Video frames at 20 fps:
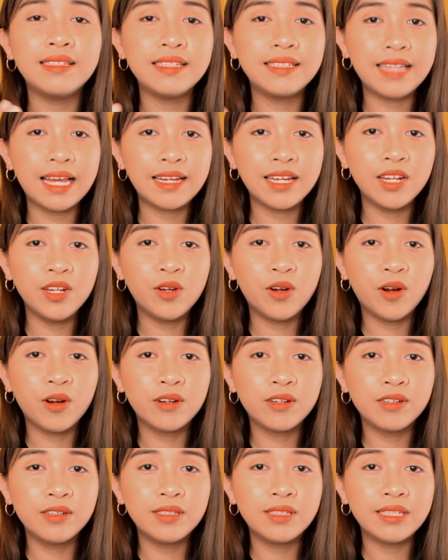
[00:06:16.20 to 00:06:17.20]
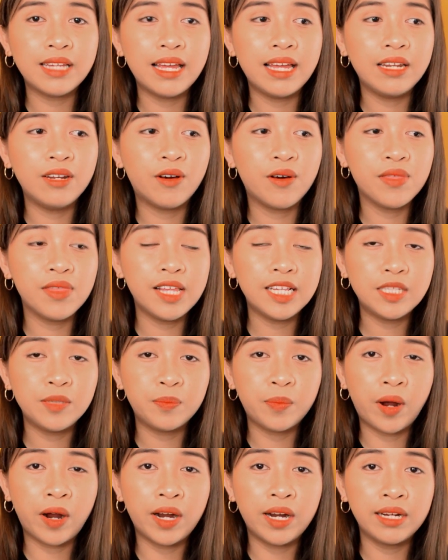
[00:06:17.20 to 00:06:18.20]
second chorus, and on
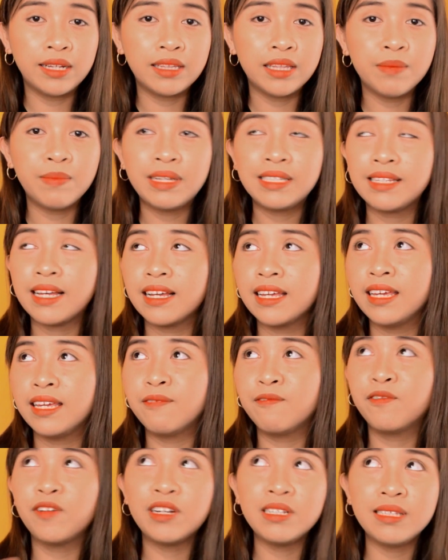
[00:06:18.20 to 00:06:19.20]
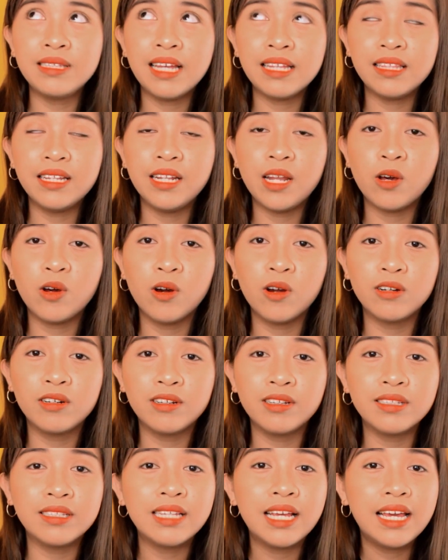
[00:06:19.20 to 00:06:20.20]
this part, diba sa first natin na
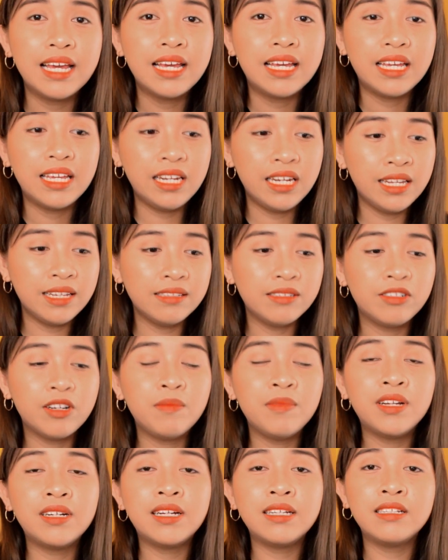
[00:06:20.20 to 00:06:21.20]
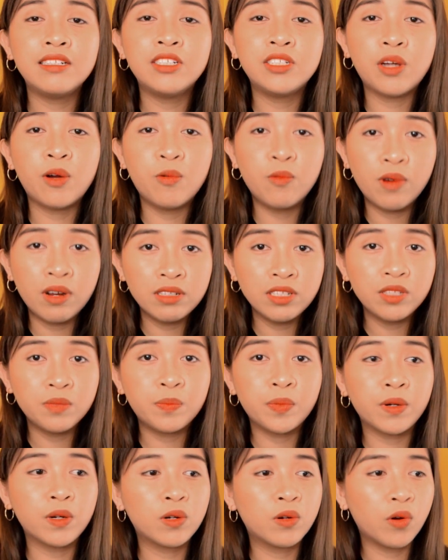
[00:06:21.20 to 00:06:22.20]
chorus, ini-strum lang natin siya
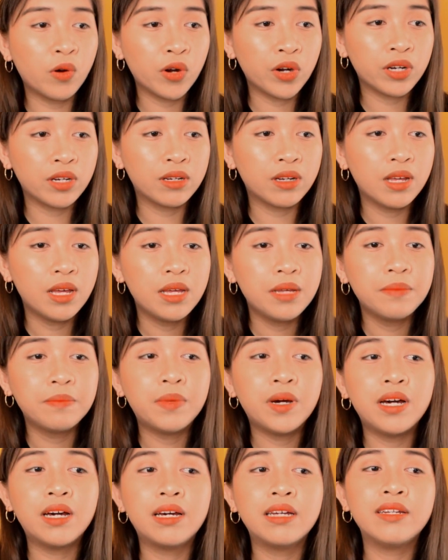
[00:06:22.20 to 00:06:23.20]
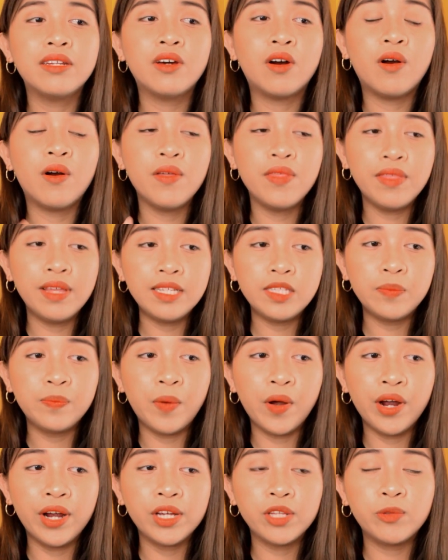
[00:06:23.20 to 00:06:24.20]
once per chord. But on this
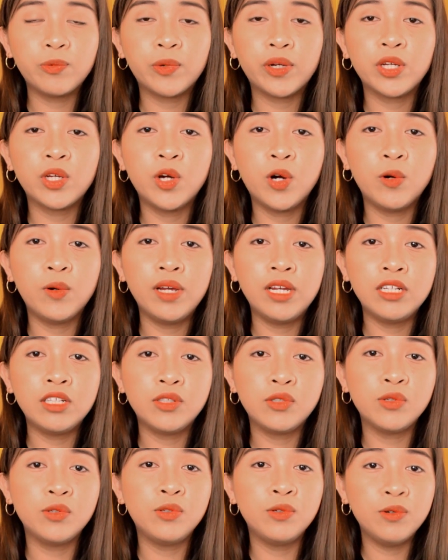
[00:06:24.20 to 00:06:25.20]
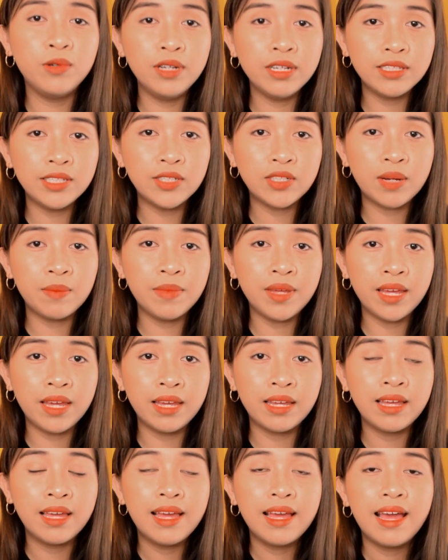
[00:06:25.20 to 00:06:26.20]
part, we're going to do the
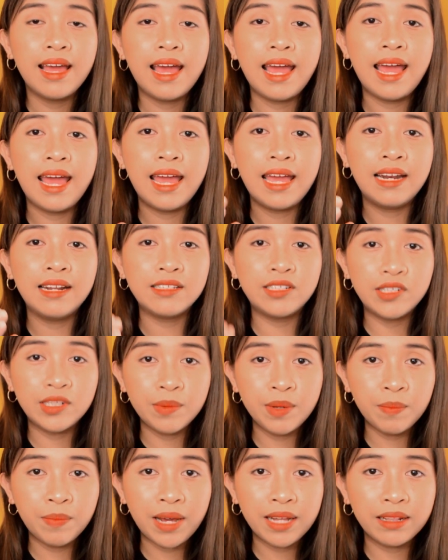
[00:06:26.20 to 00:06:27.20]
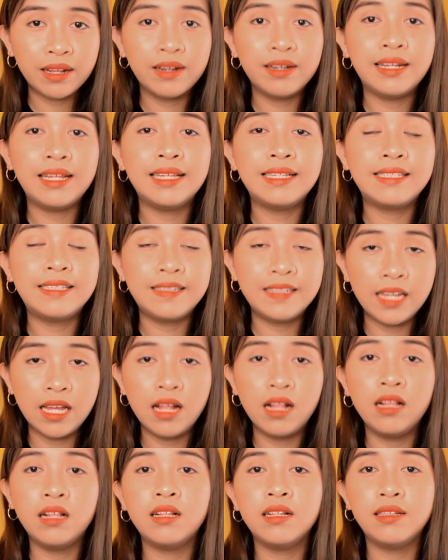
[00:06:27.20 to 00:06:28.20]
strumming, and the strumming pattern is
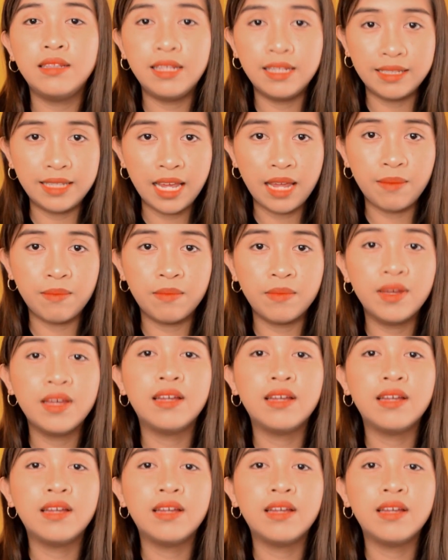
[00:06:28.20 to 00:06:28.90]
still the same.